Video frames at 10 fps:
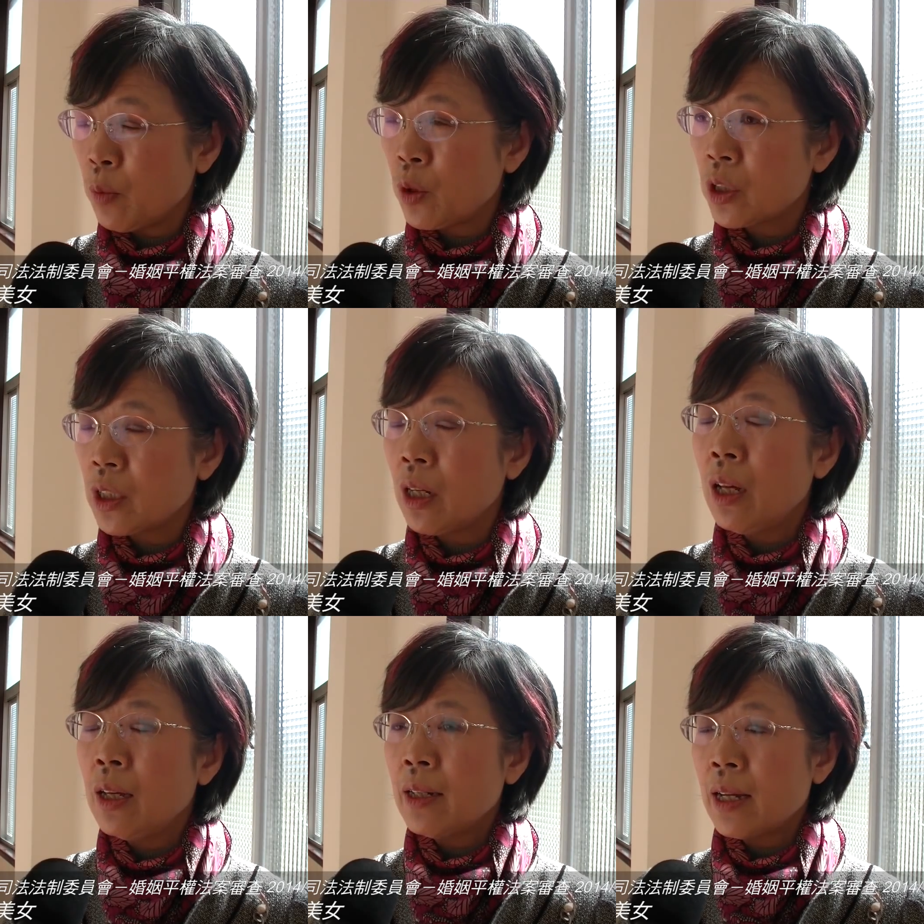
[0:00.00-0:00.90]
末日。
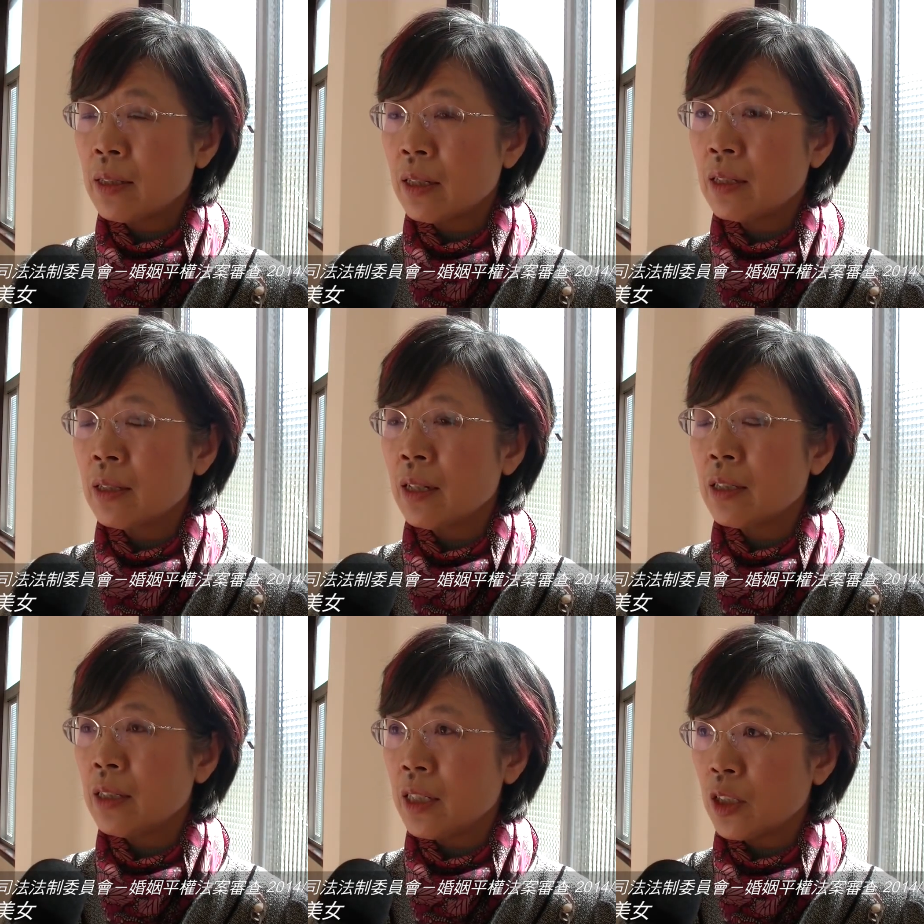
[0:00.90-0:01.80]
那这个真的
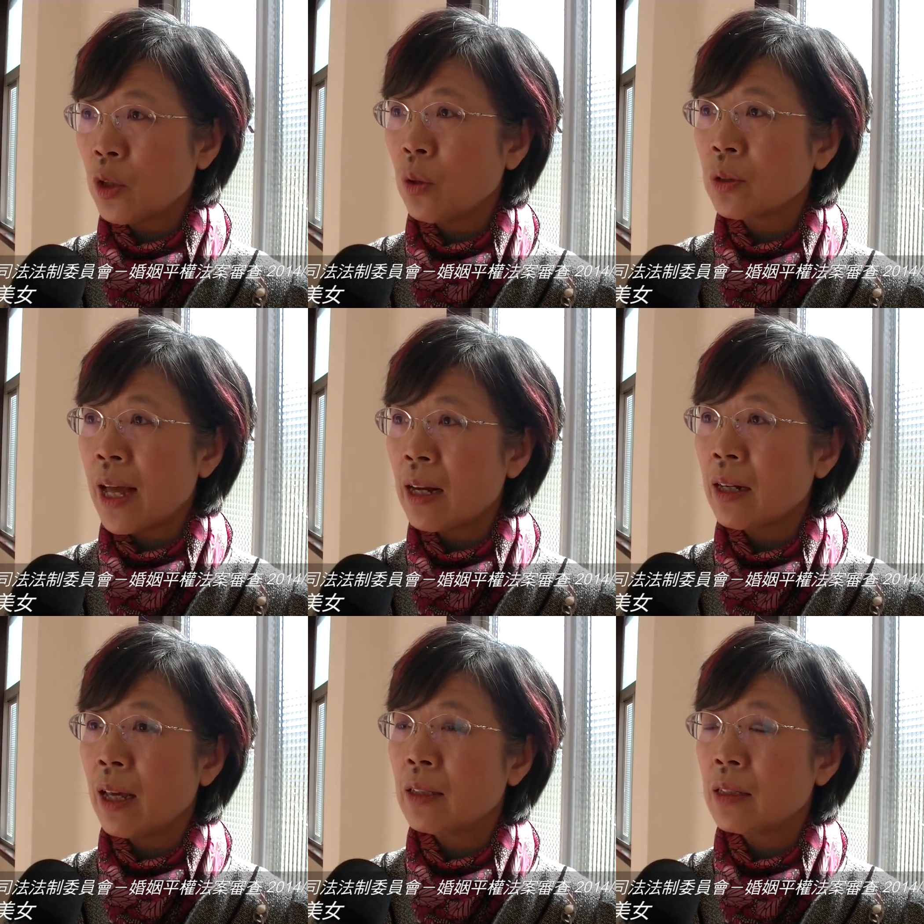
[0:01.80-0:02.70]
是形同当
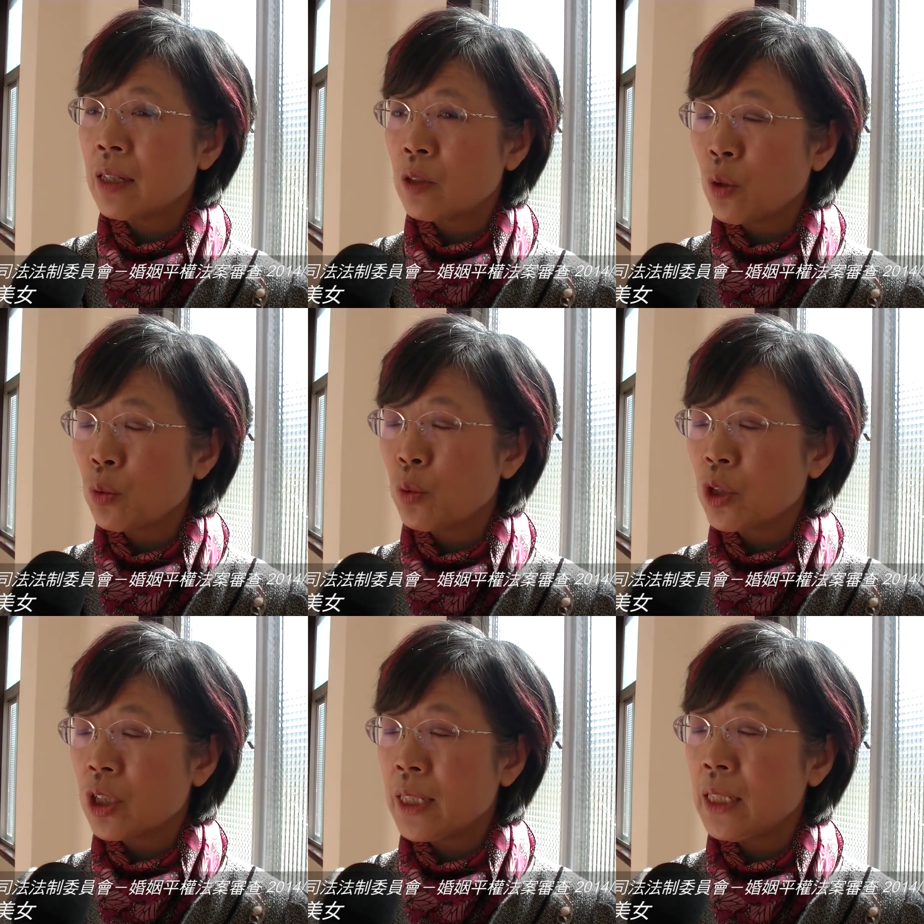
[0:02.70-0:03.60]
年的在中古
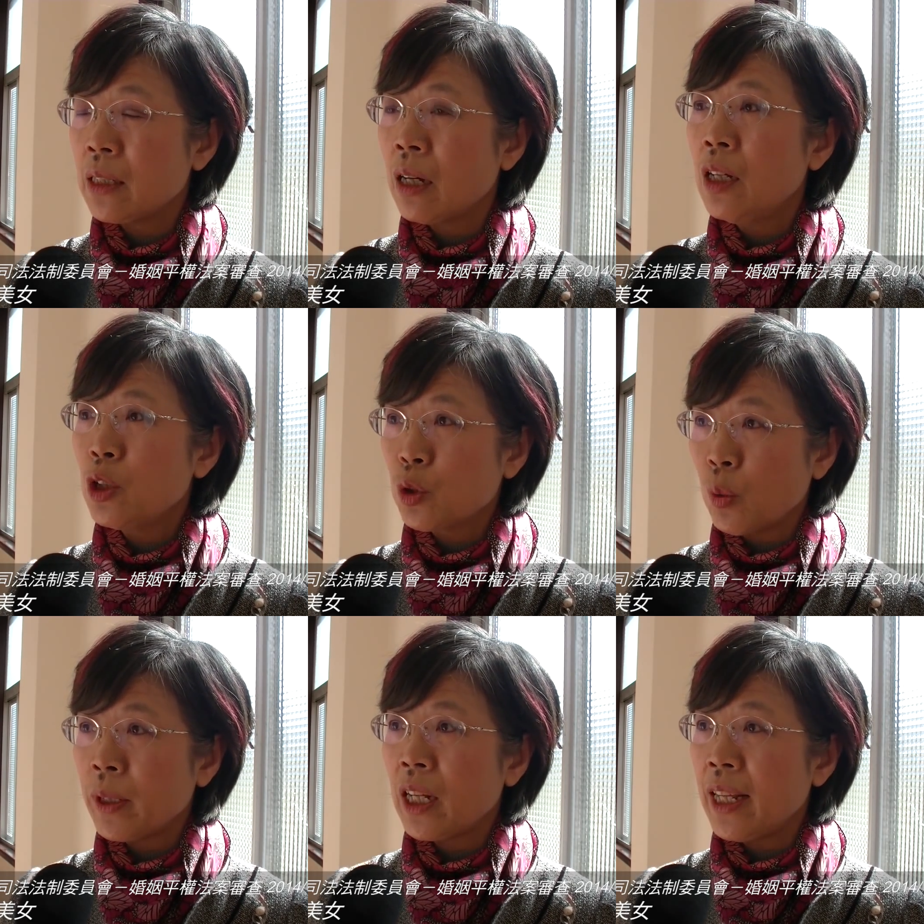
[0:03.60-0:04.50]
世纪的所
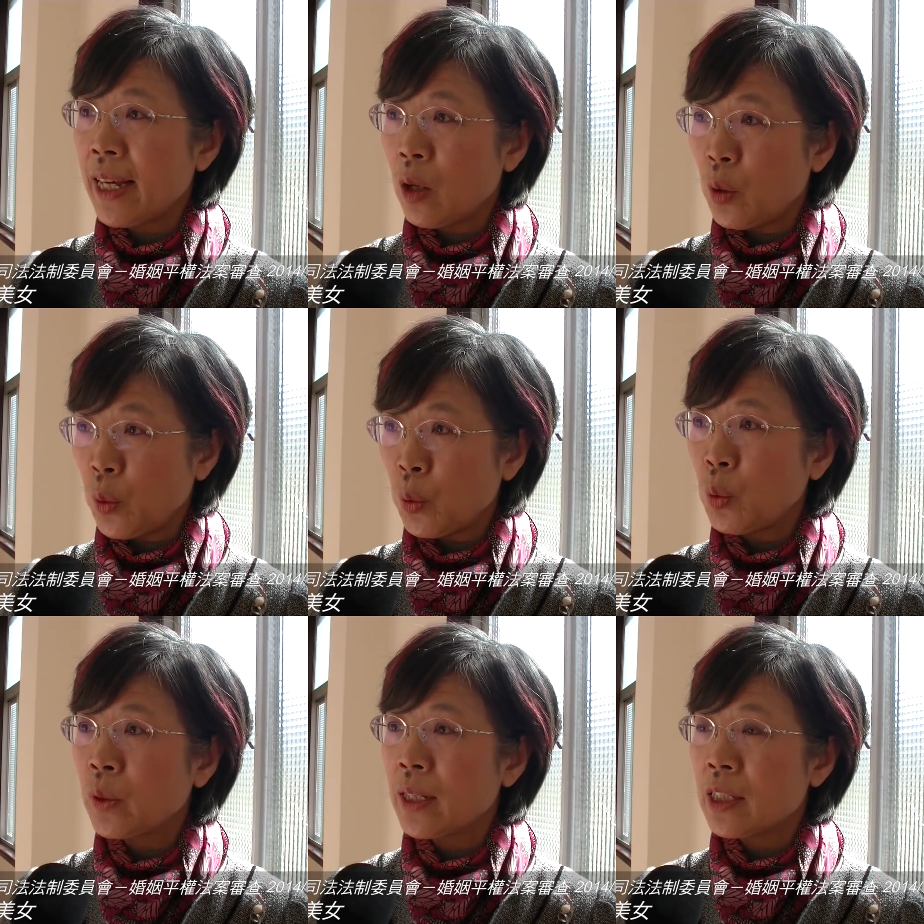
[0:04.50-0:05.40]
谓的猎女
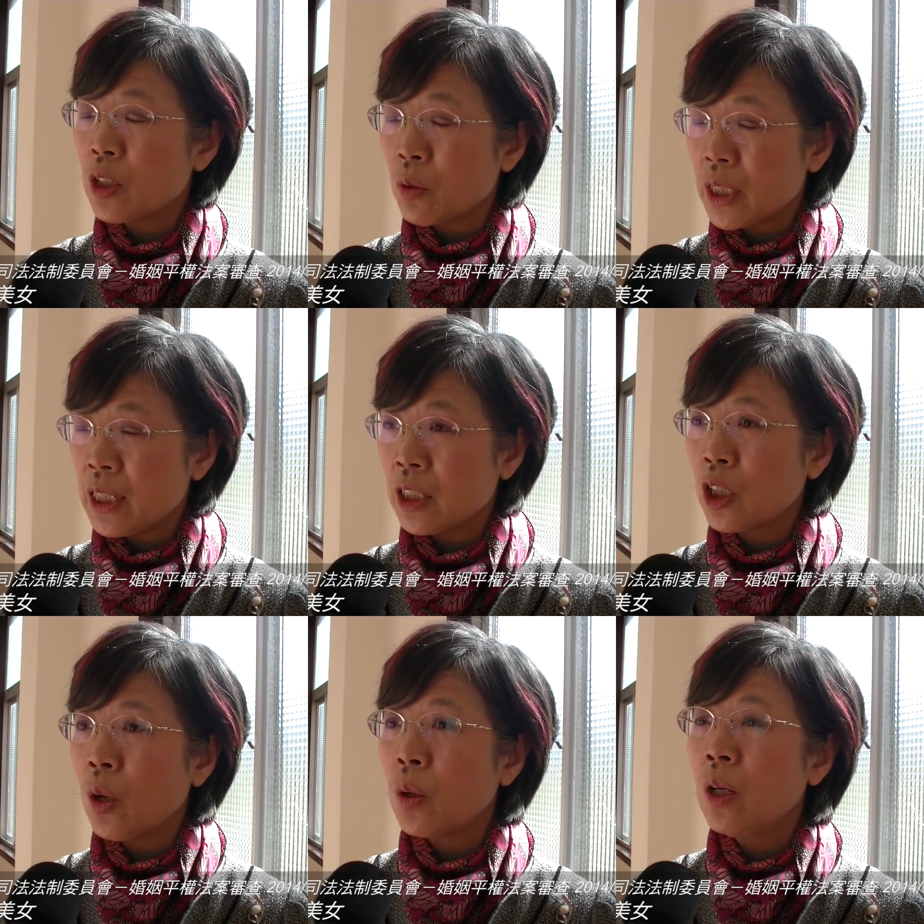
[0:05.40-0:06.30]
巫的这种行
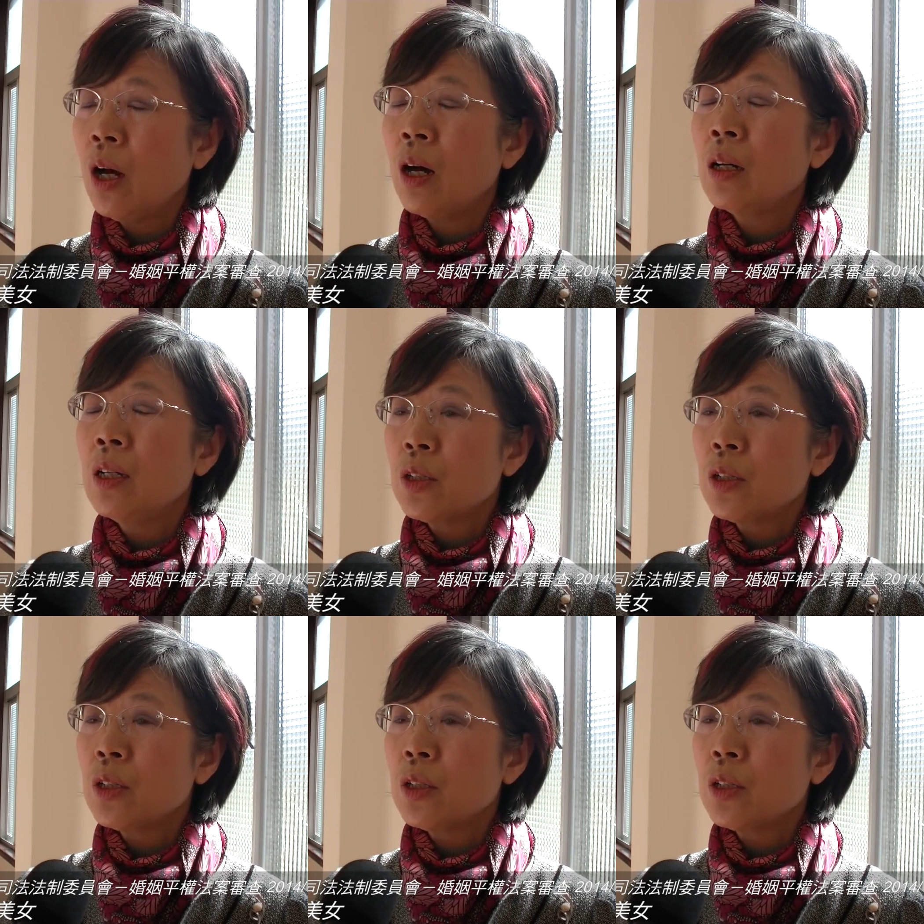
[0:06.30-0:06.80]
动啊。